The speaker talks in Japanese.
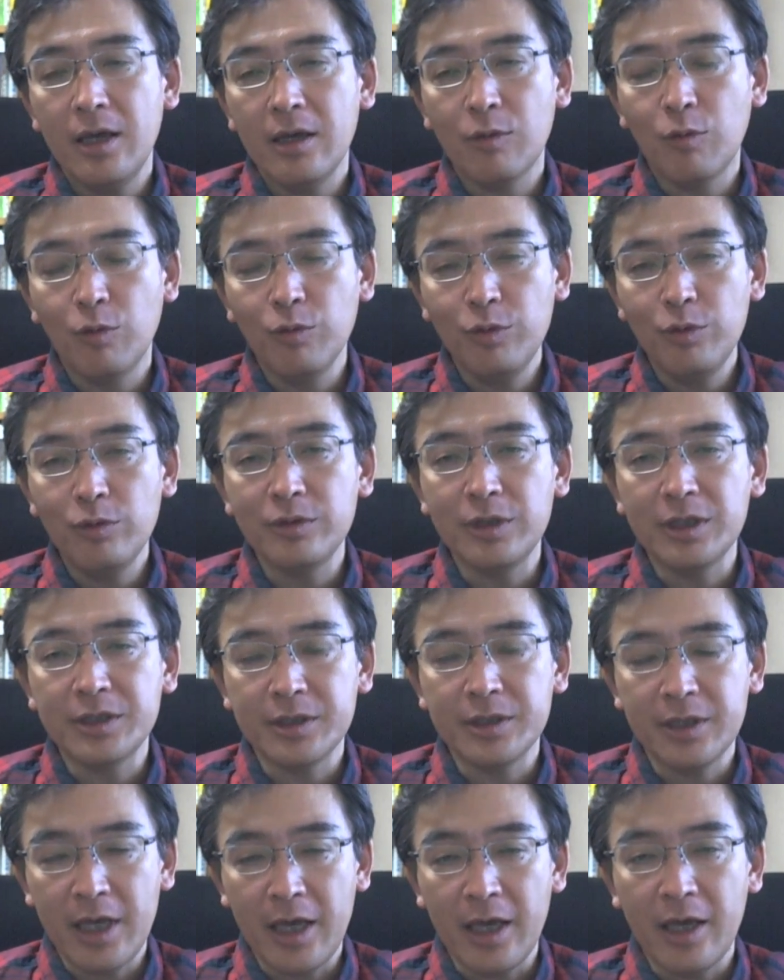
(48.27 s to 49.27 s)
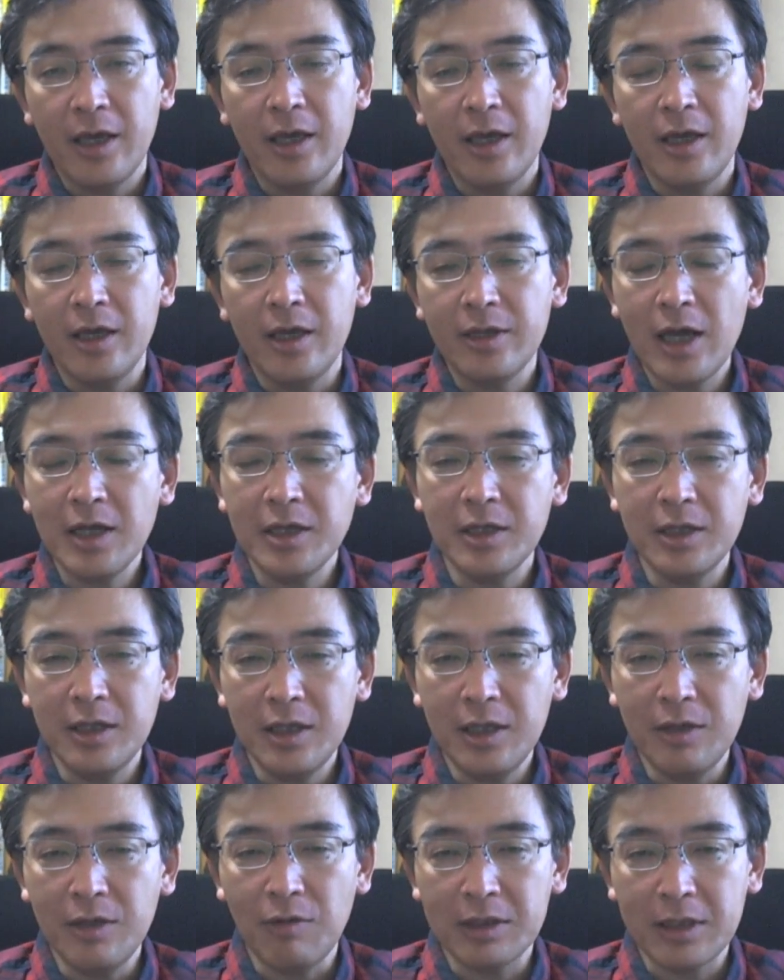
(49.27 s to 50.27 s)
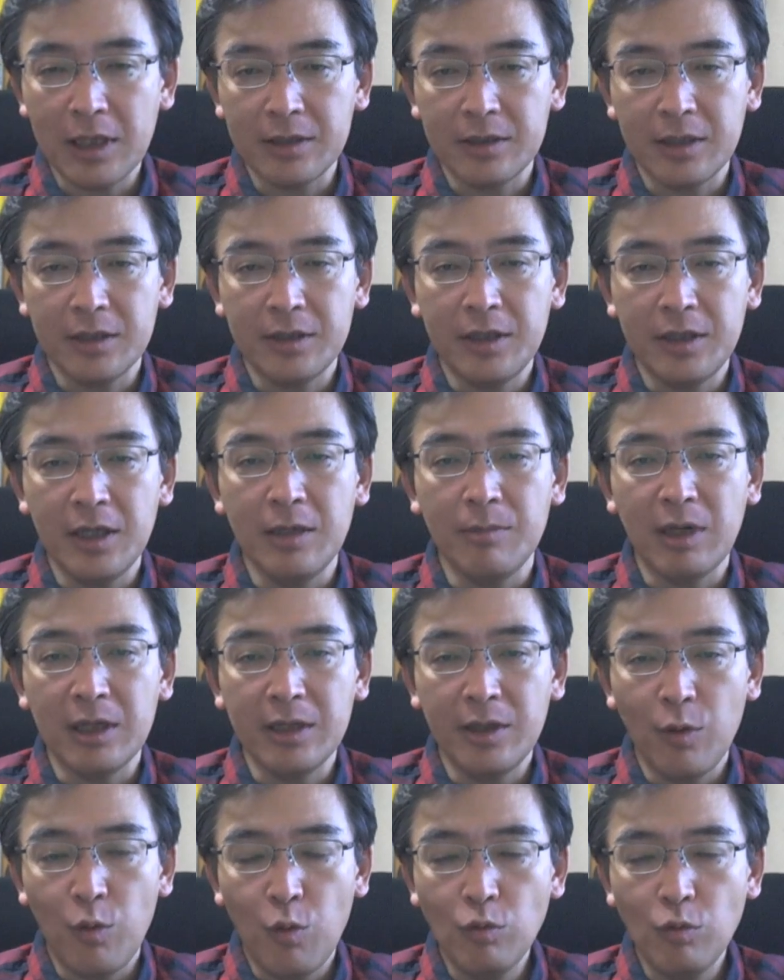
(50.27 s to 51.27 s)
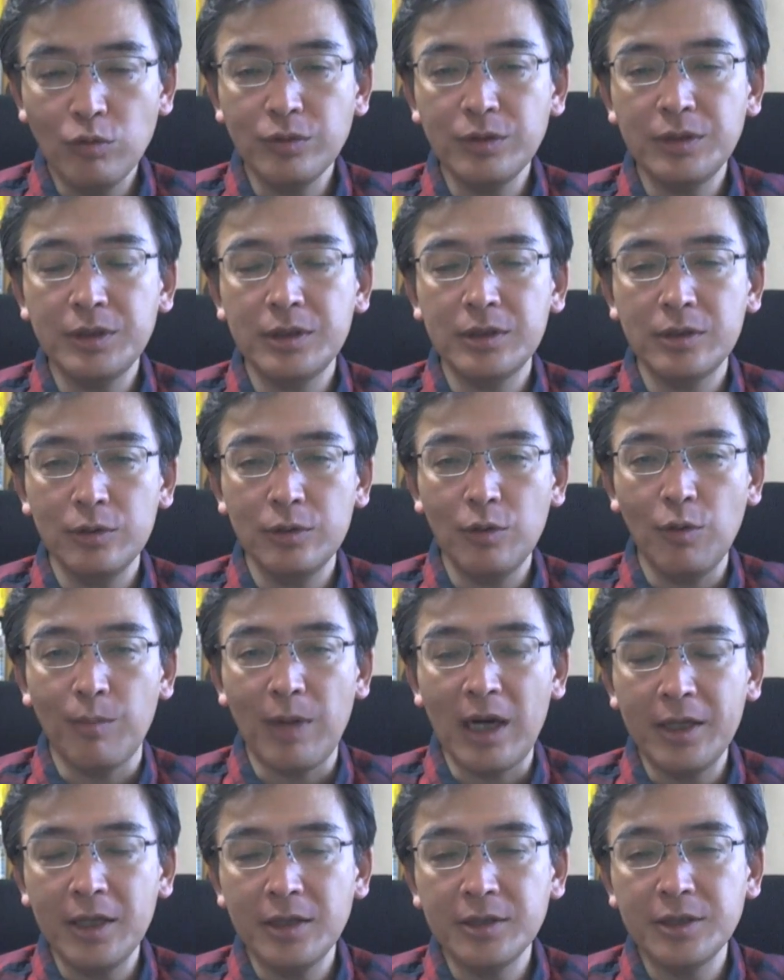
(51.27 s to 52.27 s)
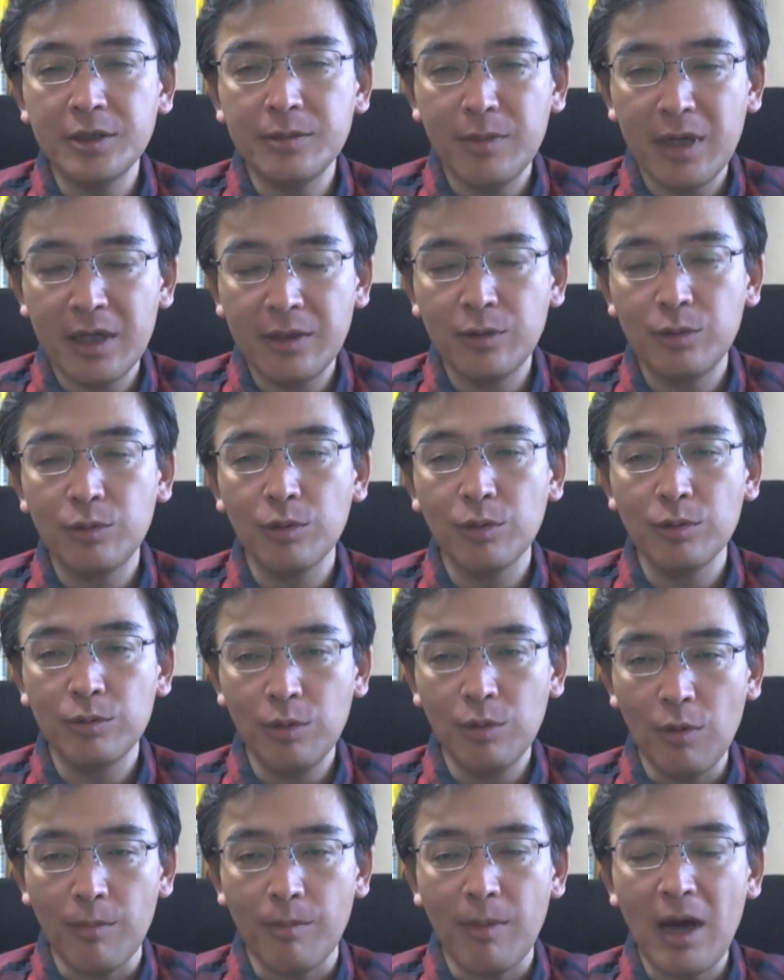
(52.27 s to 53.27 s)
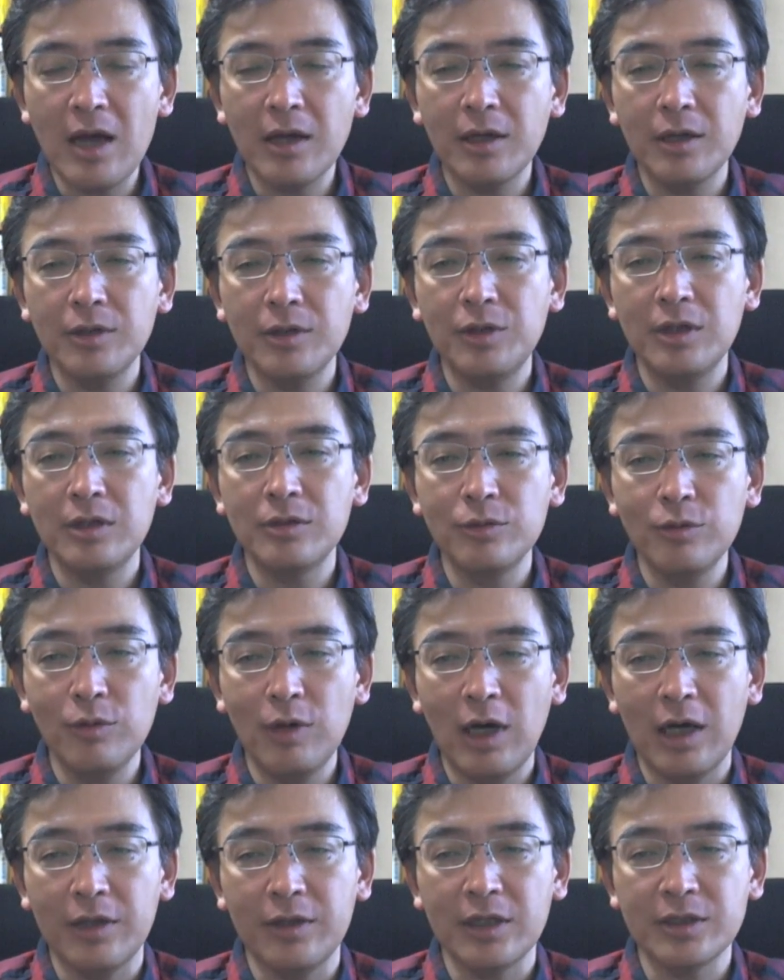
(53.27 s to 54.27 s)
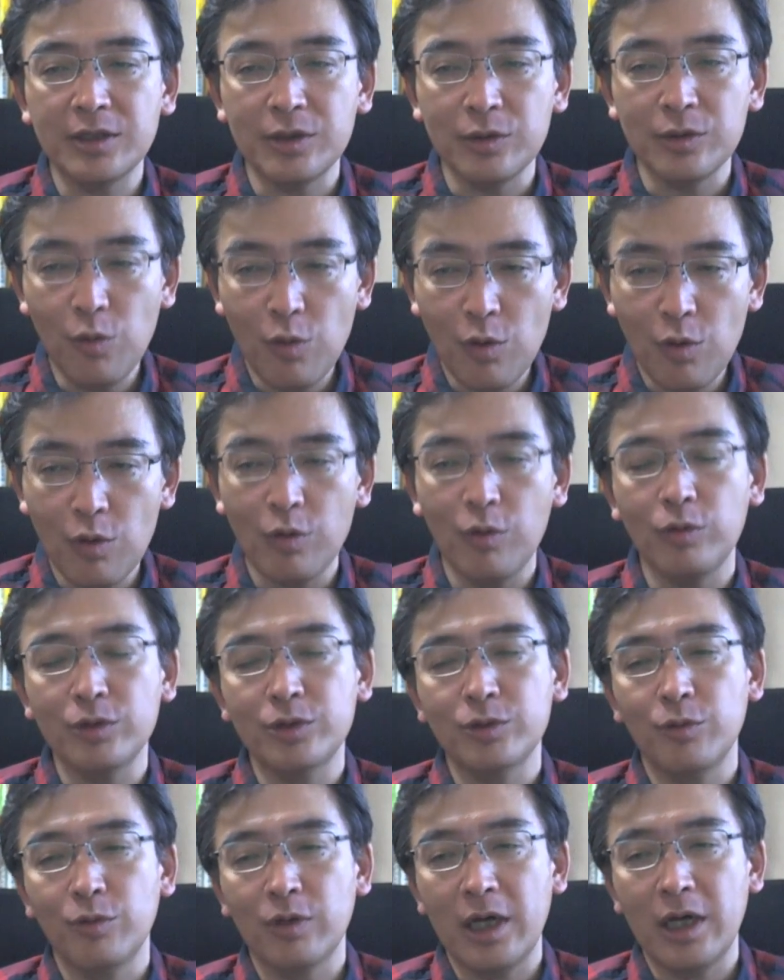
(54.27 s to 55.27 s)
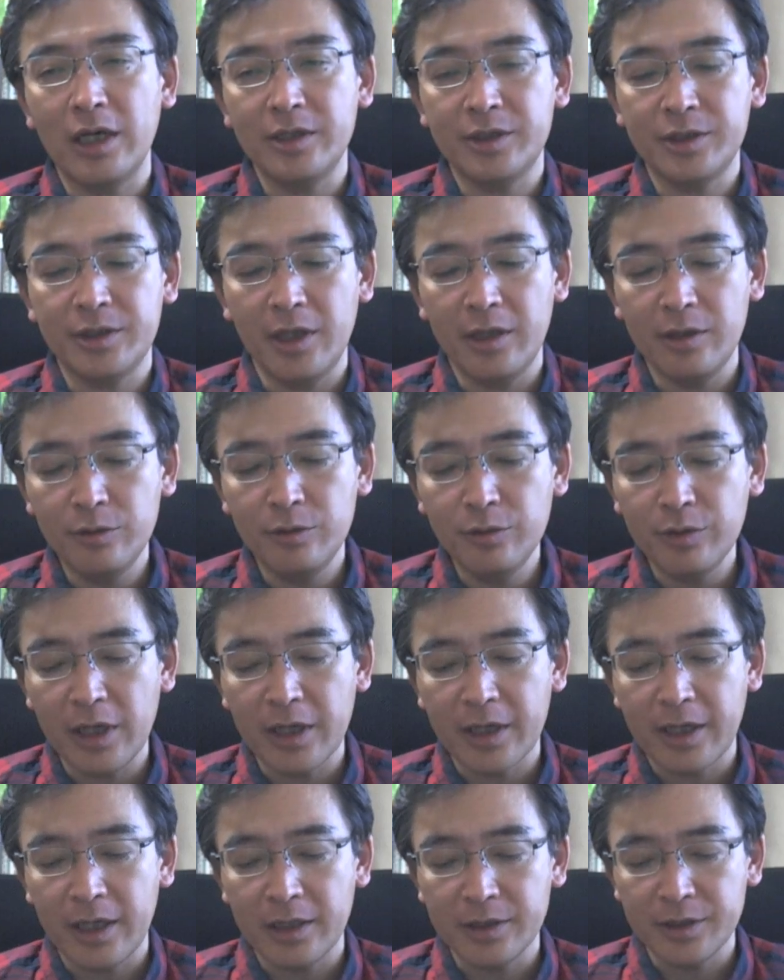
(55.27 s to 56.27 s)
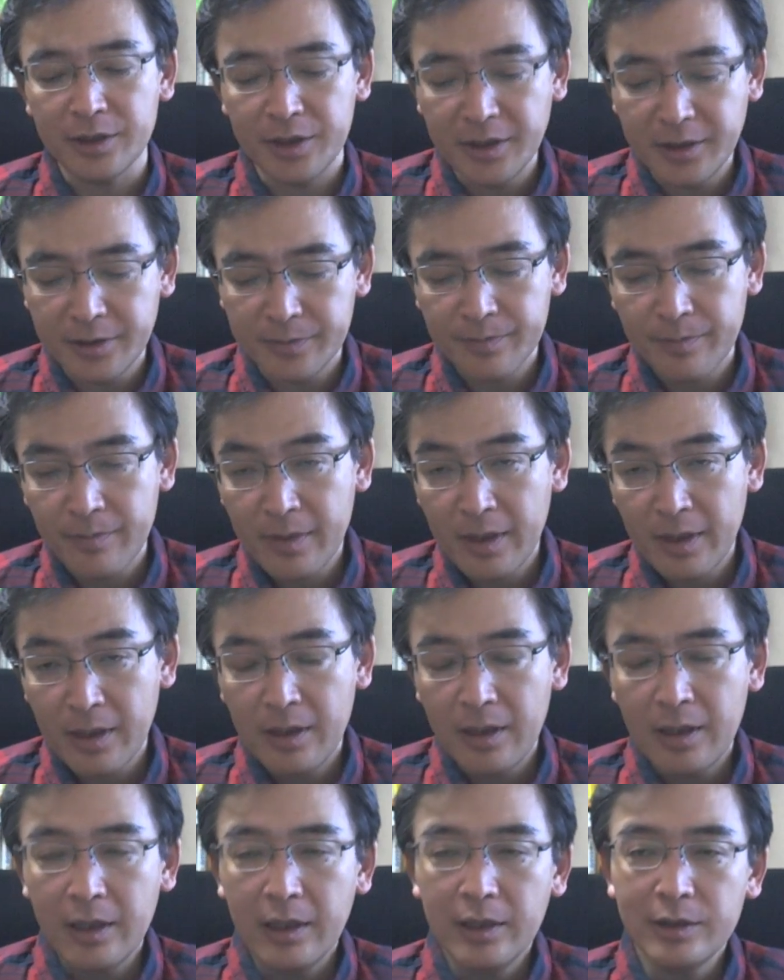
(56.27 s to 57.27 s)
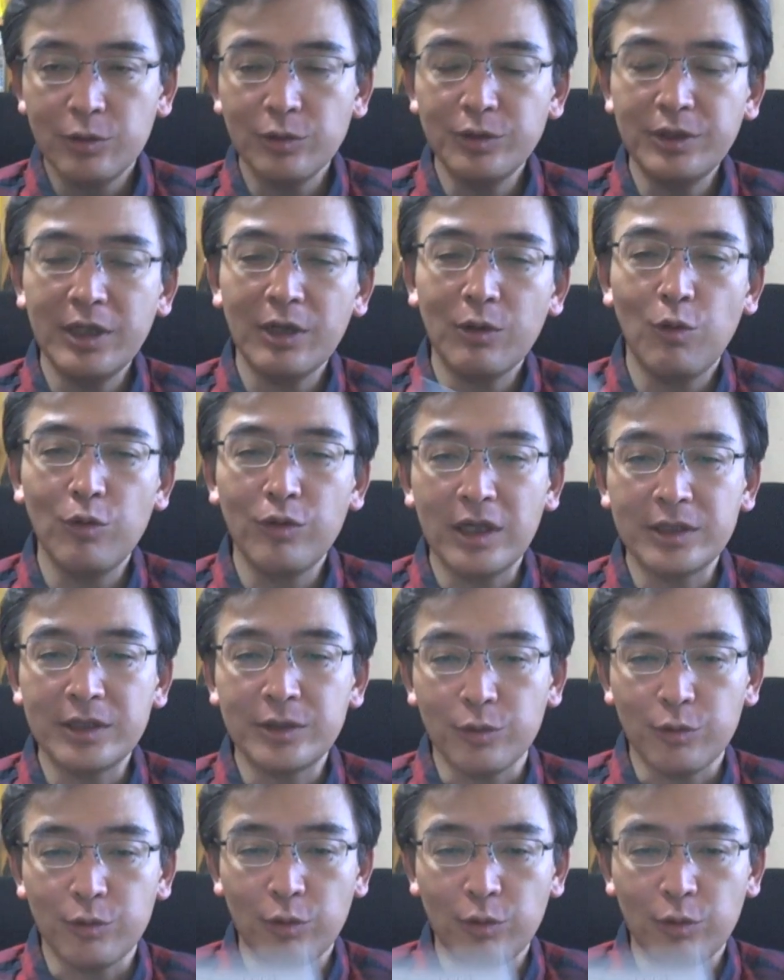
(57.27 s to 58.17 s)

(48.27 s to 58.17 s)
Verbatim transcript: このようにですね、多岐にわたったテーマで本質のマネジメントとマーケティングの話を紹介している月刊誌です。そして今月の